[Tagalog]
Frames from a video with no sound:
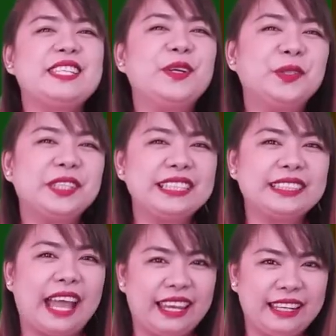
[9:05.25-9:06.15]
Sagutan
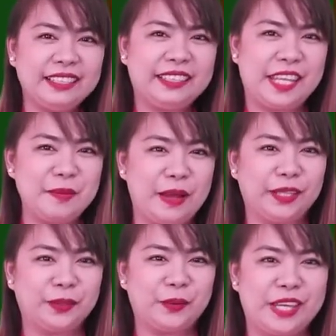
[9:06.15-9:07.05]
tala ding
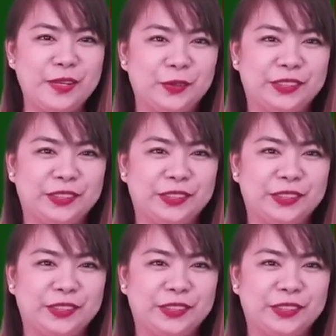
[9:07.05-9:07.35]
makatuking